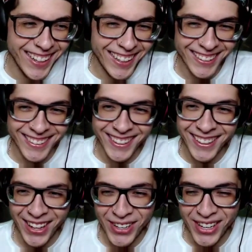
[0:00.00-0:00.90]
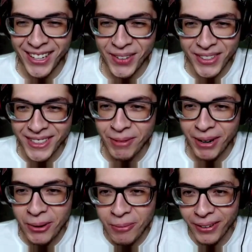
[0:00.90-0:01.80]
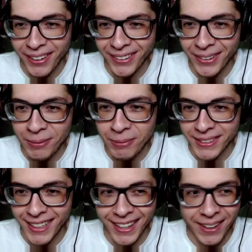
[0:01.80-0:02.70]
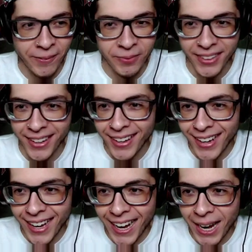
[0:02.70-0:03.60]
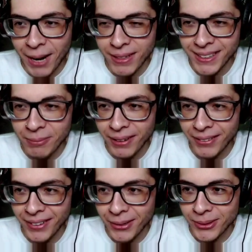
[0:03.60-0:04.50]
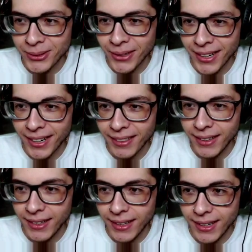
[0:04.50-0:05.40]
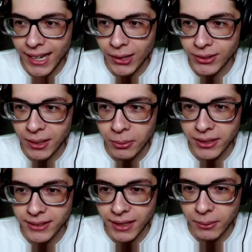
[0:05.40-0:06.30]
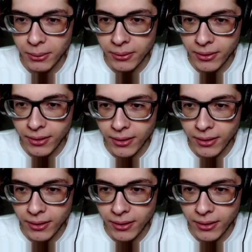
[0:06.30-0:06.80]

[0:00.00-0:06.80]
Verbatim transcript: Están. Ay, nada más se mareó un poquito, no le pasa nada. Al príncipe no le gustó el jardín y los árboles derribó.